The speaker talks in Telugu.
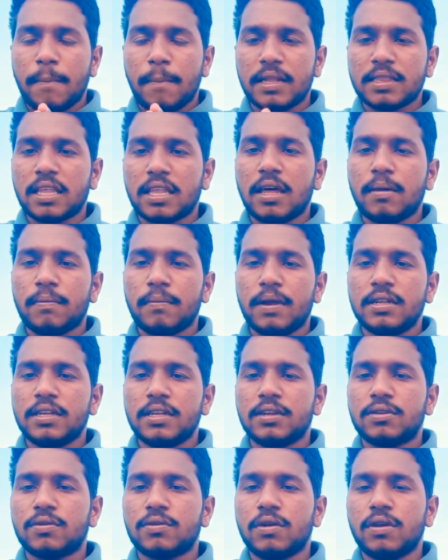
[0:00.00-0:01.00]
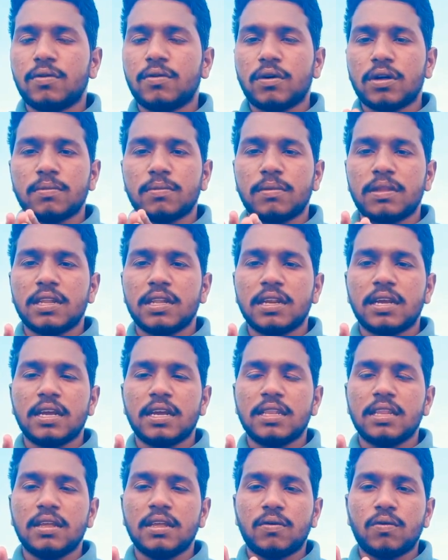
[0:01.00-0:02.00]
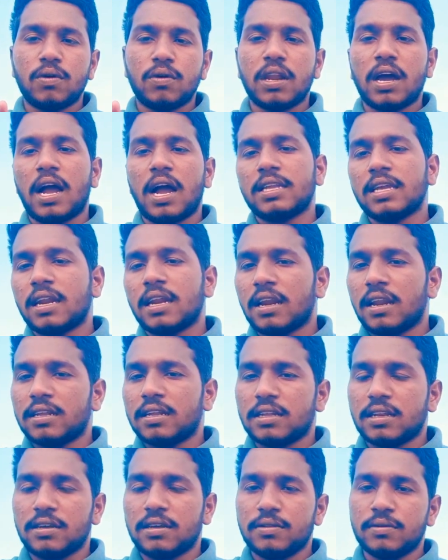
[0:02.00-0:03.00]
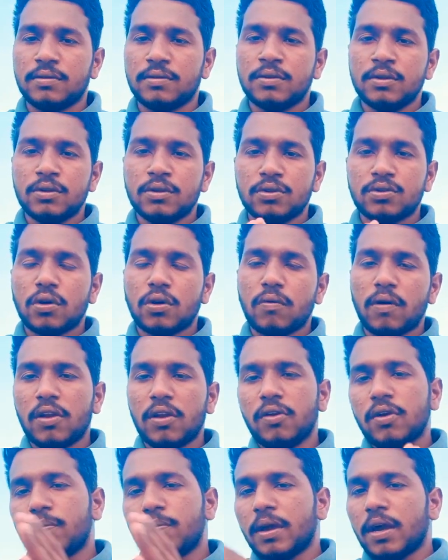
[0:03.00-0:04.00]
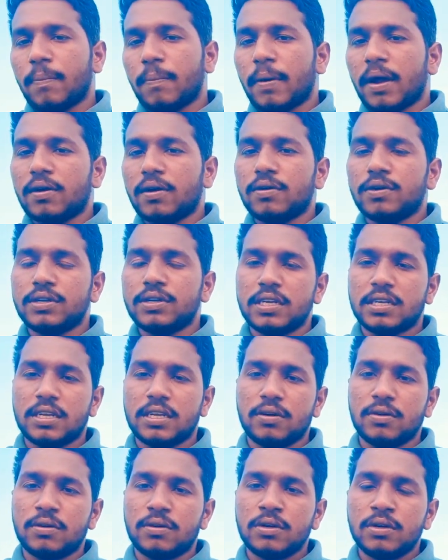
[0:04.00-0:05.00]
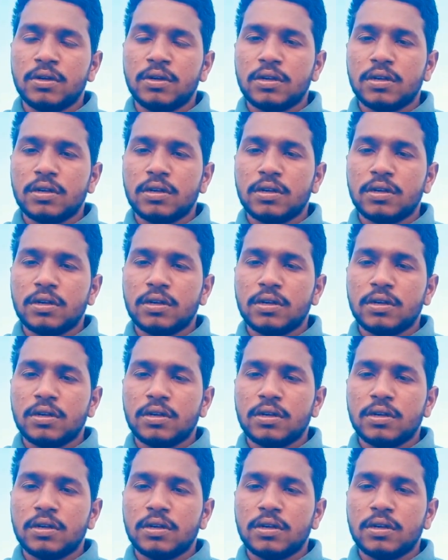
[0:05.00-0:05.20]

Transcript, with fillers: మతాన్ని బేస్ చేసుకొని కొంతమందికి ఏంది కొన్ని ఆచారాలు నచ్చలేదు సో వాళ్ళు విడిపోయారు పక్కకు వచ్చేసారు